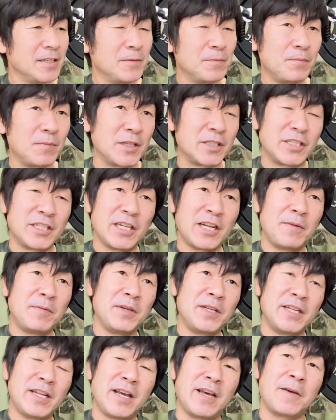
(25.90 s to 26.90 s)
まあ、ちな
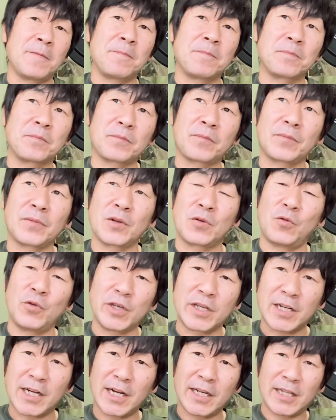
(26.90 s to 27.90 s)
みにね、こう
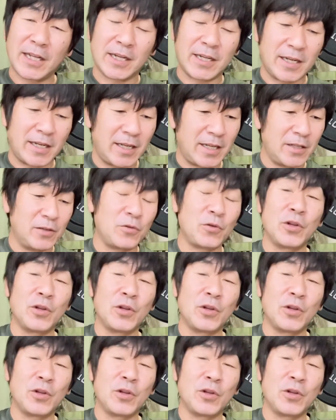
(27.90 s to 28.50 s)
1回だけね、